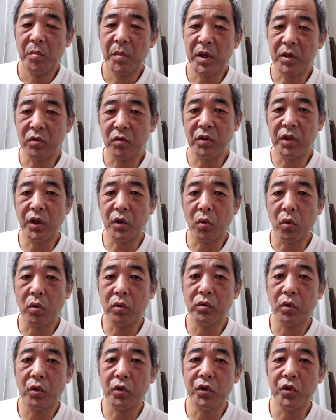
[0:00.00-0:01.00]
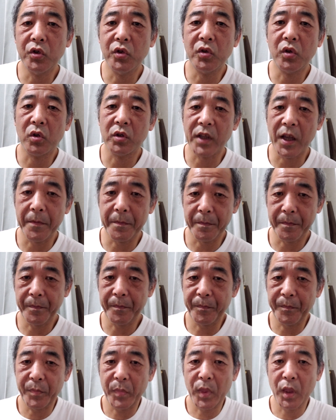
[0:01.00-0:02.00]
まあ、それぞれ国道きゅうごうせん。
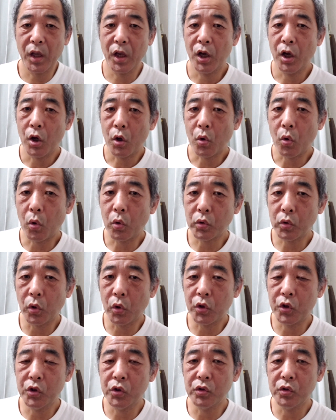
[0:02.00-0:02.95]
国道